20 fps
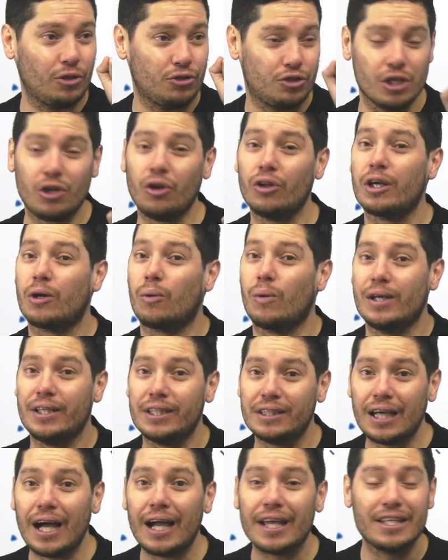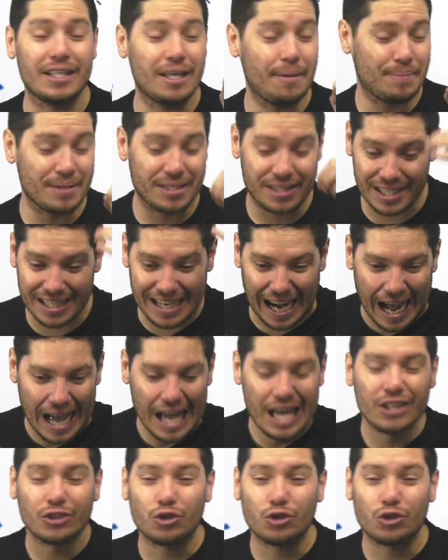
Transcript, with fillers: los chicos de escuelita y de piscina.